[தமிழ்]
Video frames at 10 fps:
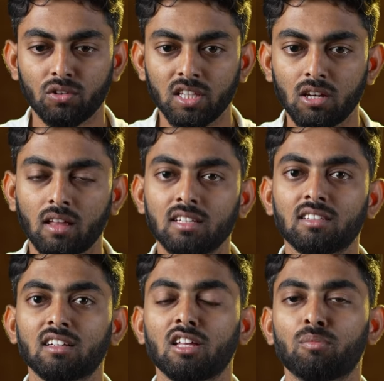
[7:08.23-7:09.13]
கொண்டு வந்தீங்களோ
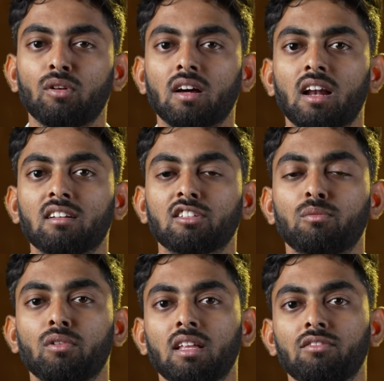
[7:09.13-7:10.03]
அதுக்கு தகுந்தாற் போல்
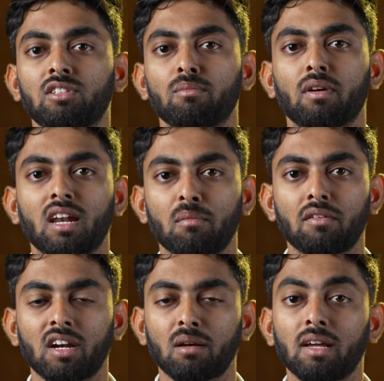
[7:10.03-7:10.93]
கால்குலேஷன் போட்டு அந்த விஷயம்
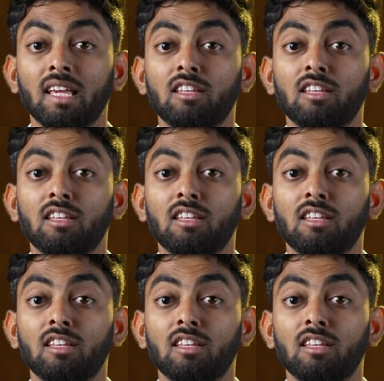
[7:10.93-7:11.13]
பண்ணலாமா வேண்டாமா